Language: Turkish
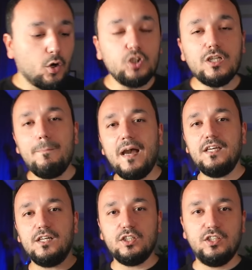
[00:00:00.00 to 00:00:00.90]
Hocam ben
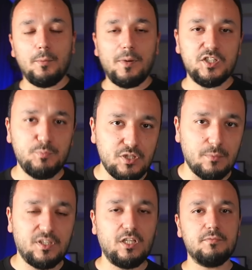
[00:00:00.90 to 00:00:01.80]
yarın kitap
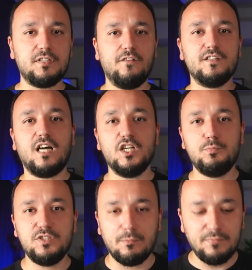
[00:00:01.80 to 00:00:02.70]
açmayacağım, kitap sayfası
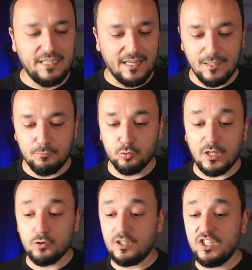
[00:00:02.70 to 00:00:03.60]
açmayacağım diyenler
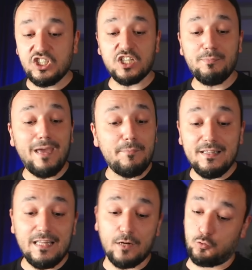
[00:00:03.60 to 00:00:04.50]
bundan sonra hiç
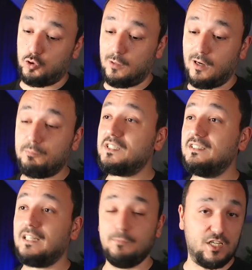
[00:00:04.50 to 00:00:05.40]
açmayabilirler. Kusura
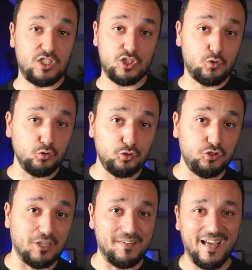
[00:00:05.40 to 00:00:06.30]
bakmasınlar biraz acı
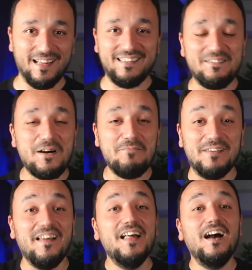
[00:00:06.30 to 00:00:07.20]
konuşacağım yani tamam
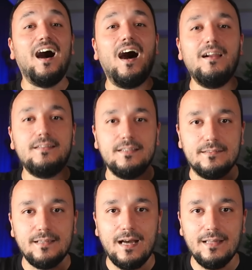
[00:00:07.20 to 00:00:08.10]
mı?
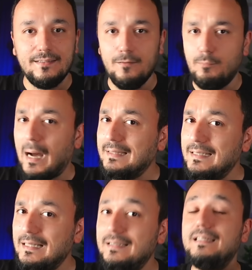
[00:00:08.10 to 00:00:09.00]
Artık tatil,
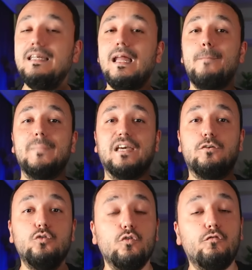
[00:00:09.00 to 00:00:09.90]
matil, dinlenme
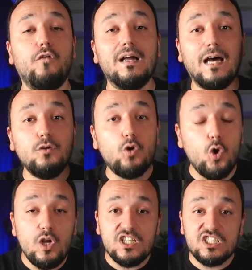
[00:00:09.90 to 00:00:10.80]
günü falan
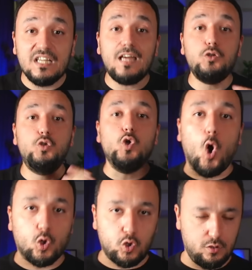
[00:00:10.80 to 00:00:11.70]
öyle şeyler
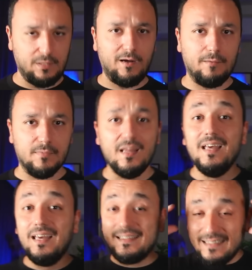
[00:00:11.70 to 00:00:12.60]
yok tamam mı?
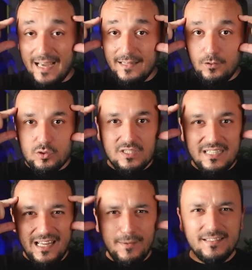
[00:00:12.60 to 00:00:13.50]
Kendi o
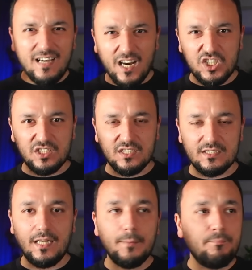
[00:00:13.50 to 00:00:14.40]
kelime
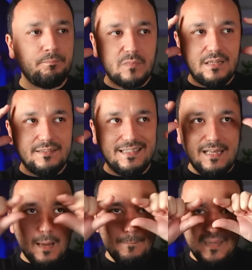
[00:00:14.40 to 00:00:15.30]
dağarcığınızdan
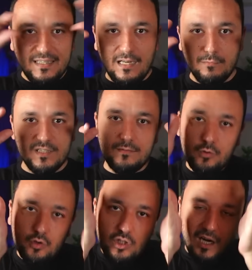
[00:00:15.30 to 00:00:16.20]
dinlenme
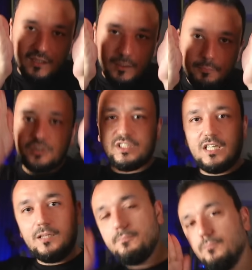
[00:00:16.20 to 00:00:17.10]
kelimesini alıp
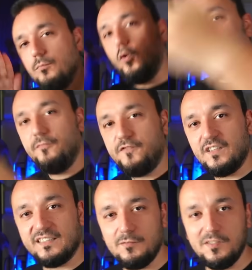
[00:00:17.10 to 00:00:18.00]
çıkarıp hop
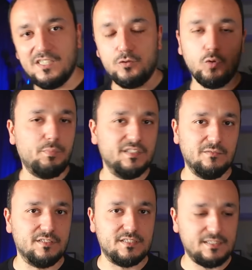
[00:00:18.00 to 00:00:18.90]
fırlatabilirsiniz. Çöpe
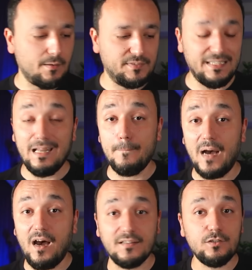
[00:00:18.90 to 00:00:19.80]
atabilirsiniz. Tamam
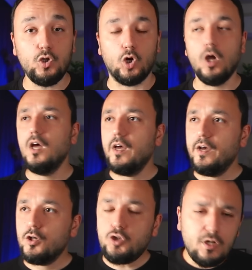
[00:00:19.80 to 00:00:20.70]
dinlenme artık yok.
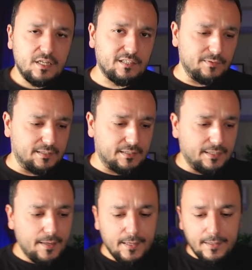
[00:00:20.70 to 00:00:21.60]
Şöyle tabii ki
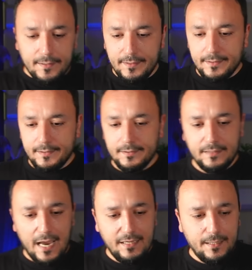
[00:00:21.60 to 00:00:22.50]
de e,
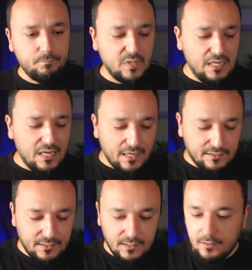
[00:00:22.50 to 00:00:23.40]
yani
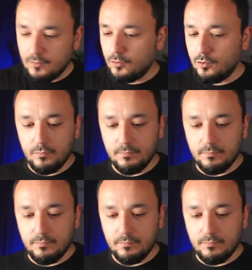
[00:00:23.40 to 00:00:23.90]
illaki